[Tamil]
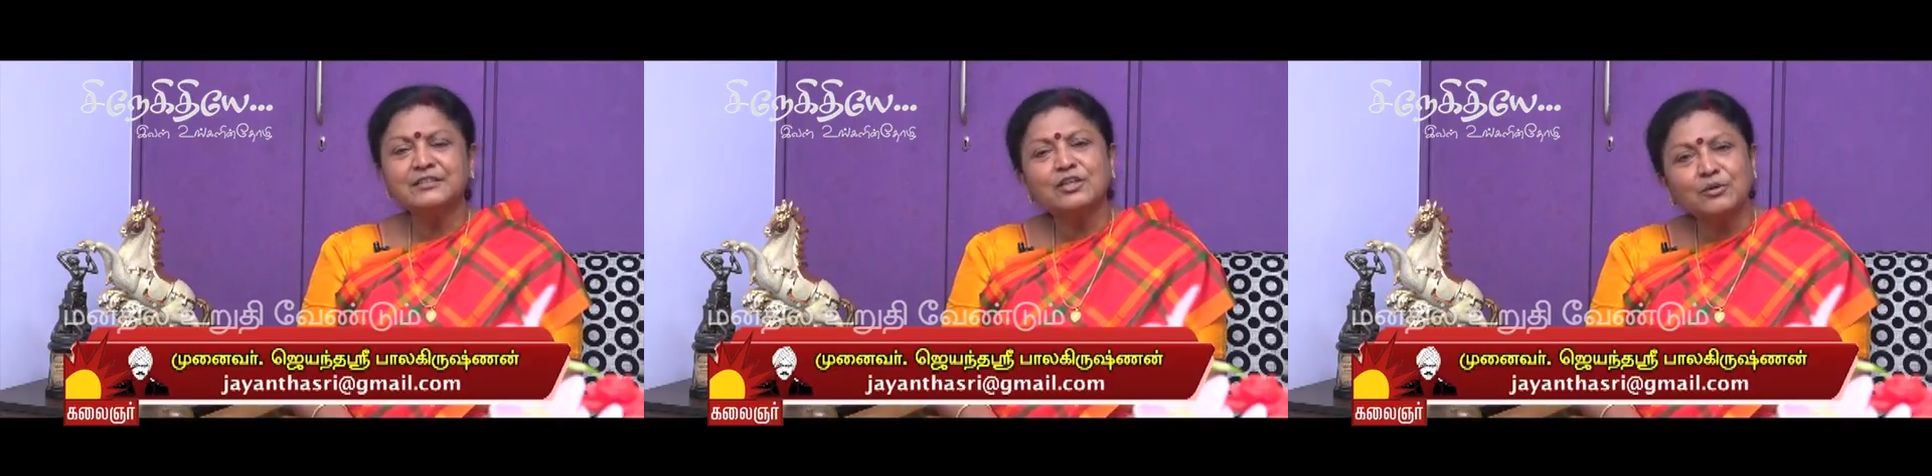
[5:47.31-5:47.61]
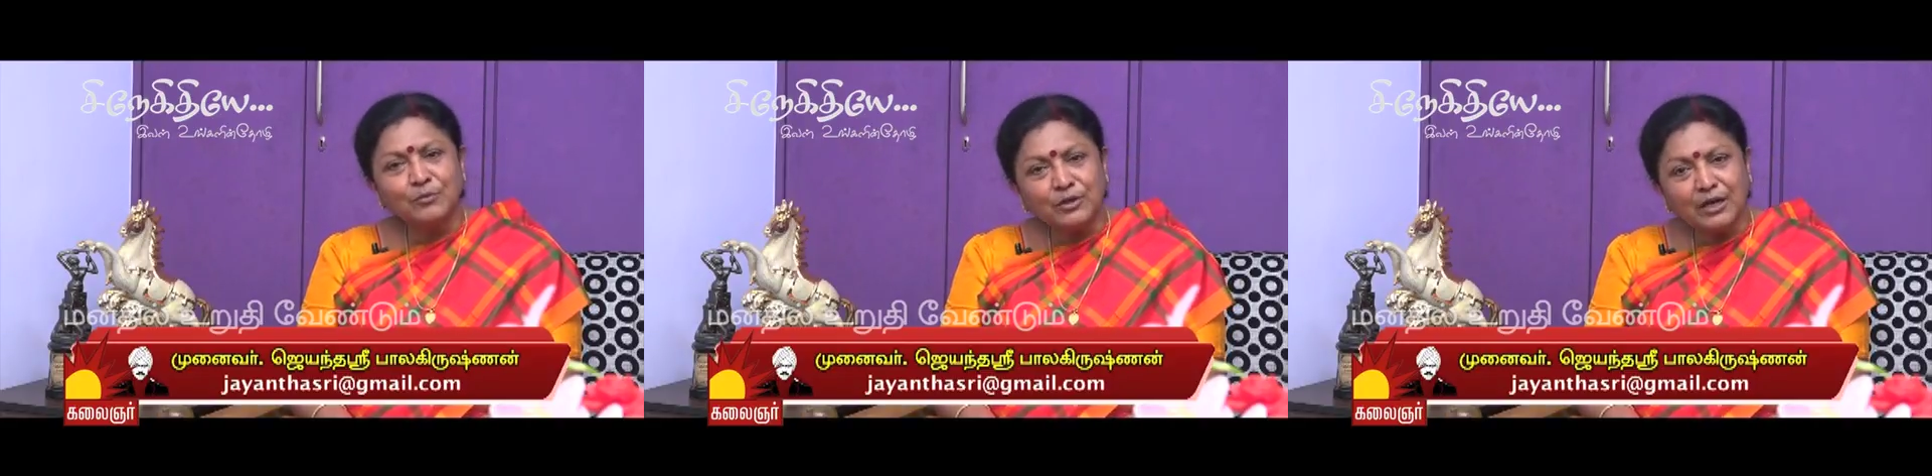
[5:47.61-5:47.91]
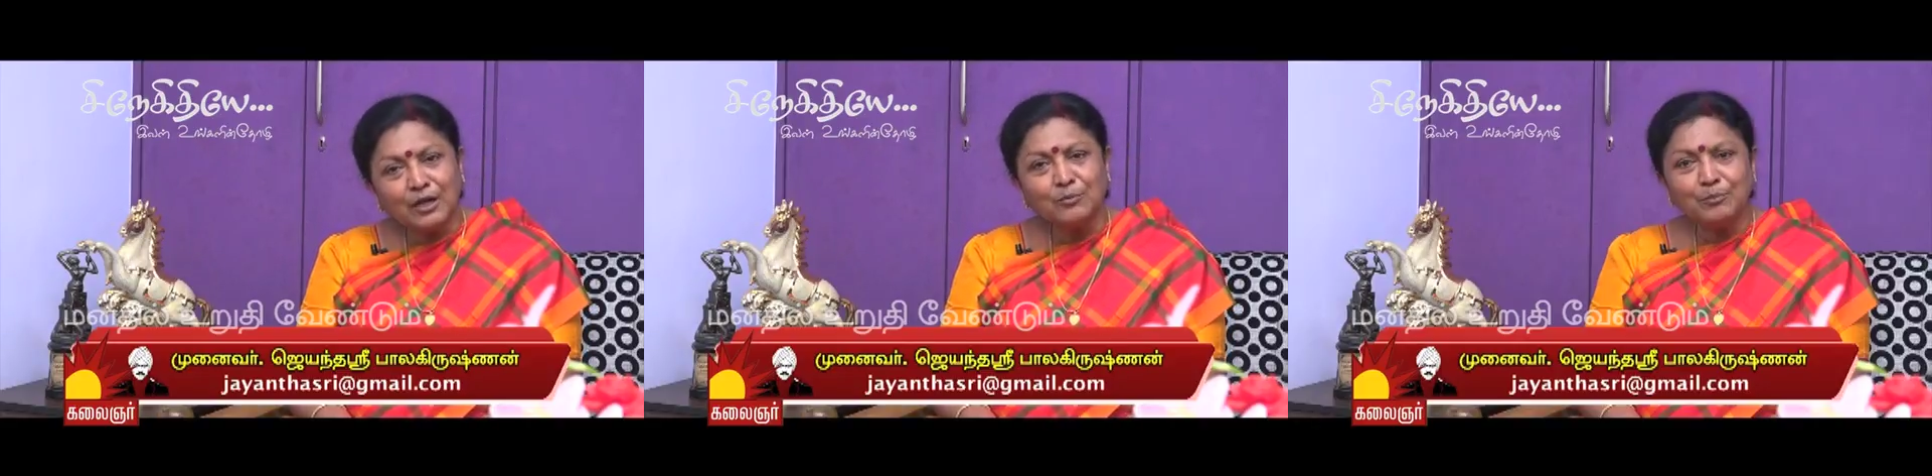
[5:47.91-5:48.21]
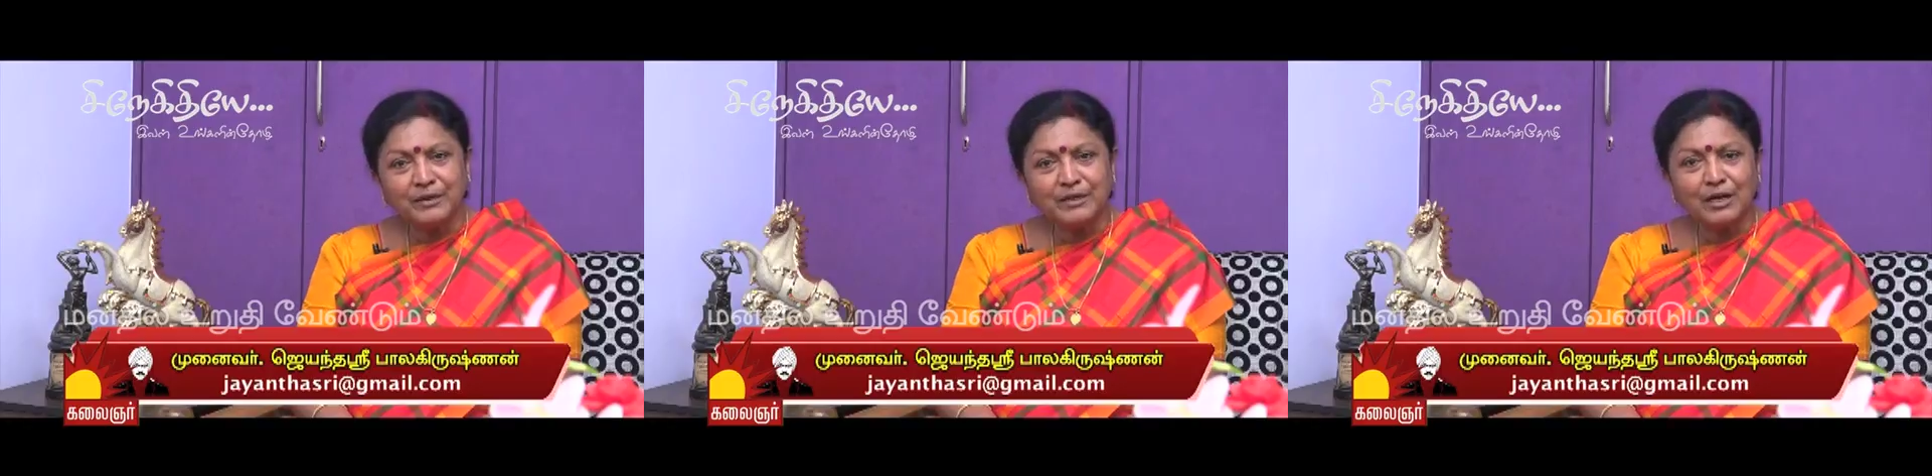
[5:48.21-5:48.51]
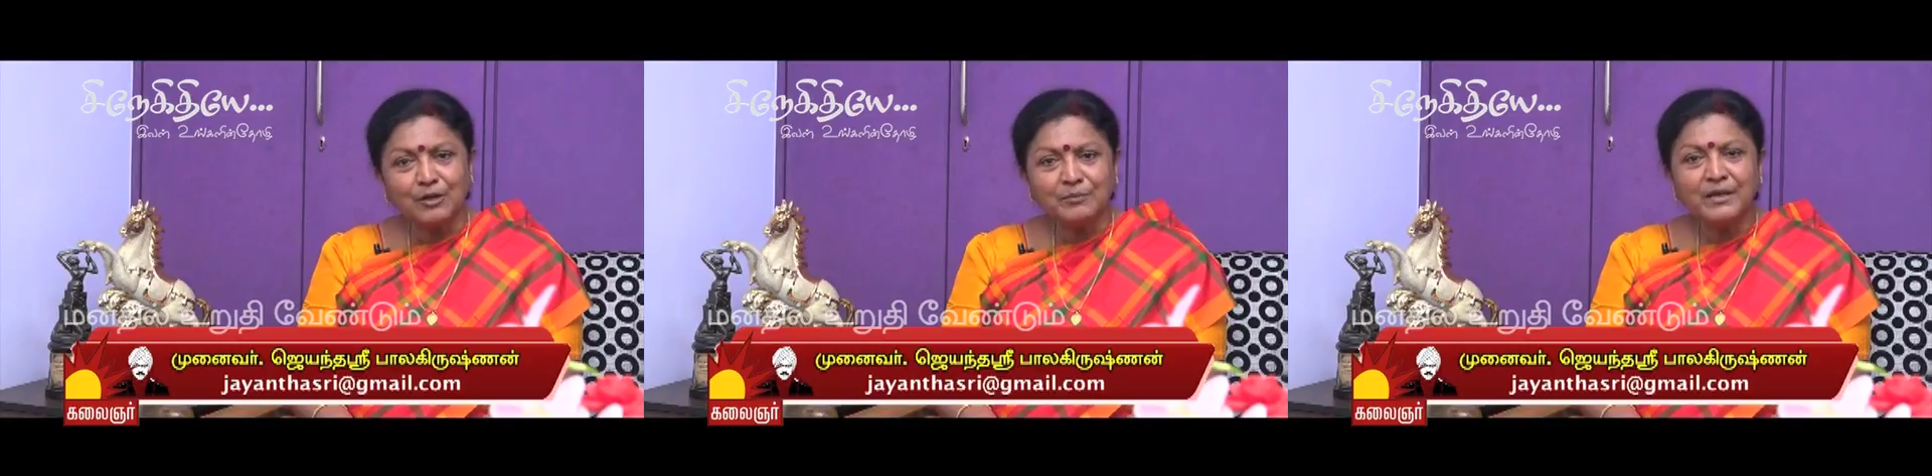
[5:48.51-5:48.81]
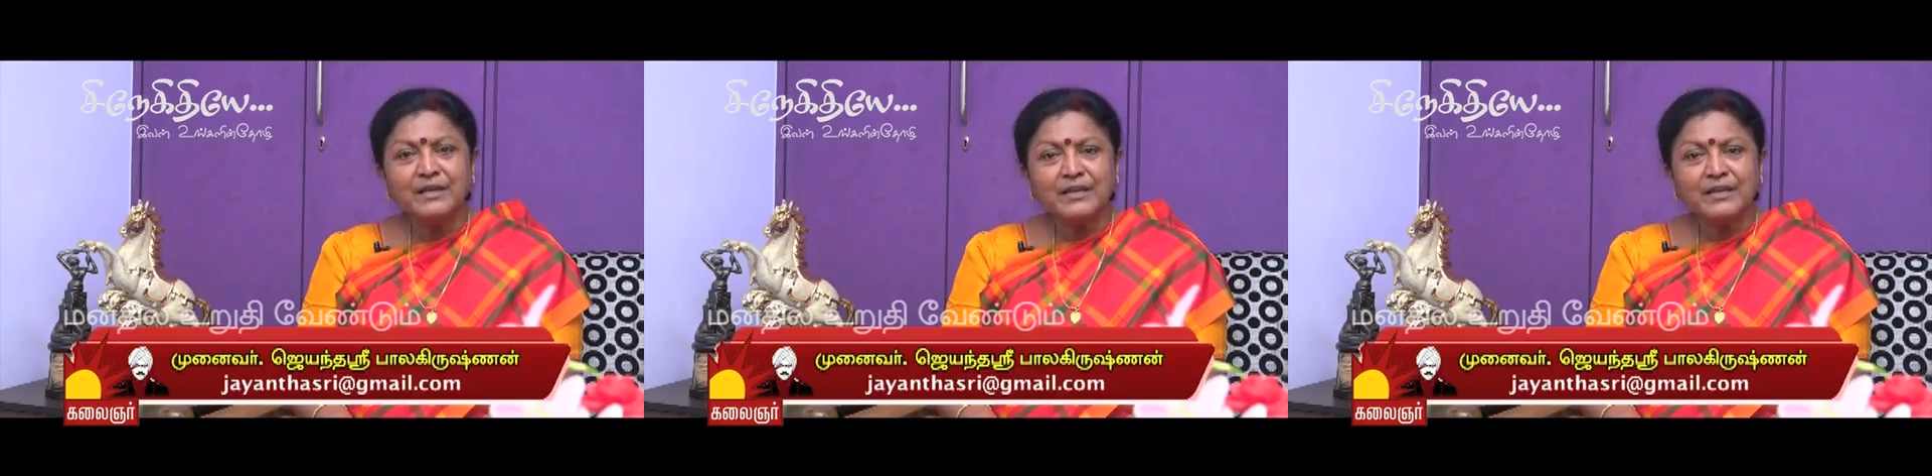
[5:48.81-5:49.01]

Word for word: இதற்கு முன்னாலும் பின்னாலும்